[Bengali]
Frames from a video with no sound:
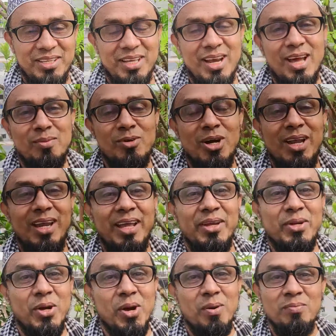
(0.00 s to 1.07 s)
সালামু
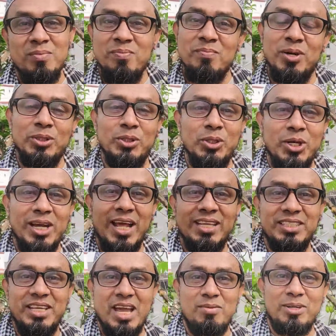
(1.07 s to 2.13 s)
আলাইকুম বন্ধুগণ
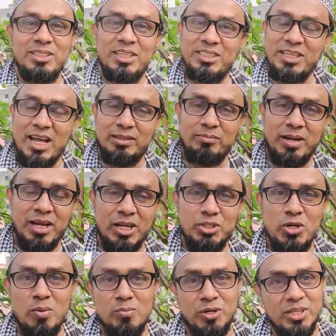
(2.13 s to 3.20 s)
আজকে আমাদের ছাদ বাগান
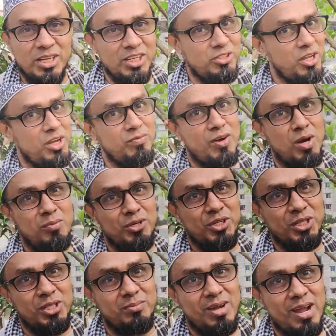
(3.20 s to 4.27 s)
সম্পর্কে কিছু
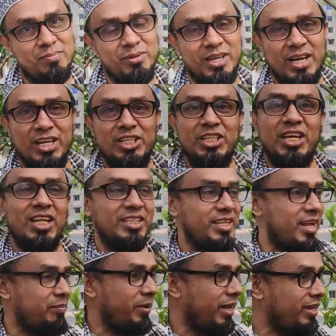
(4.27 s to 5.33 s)
ইনফরমেশন দেবো আপনারা ইনশাল্লাহ
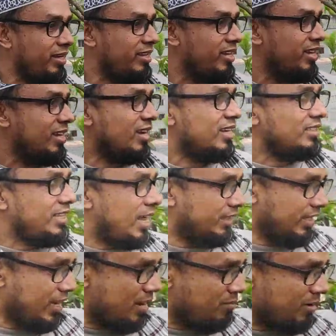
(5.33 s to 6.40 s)
দেখবেন
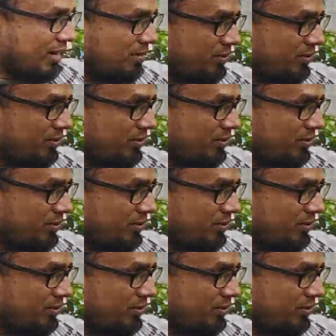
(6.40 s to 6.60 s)
ছাদে আমরা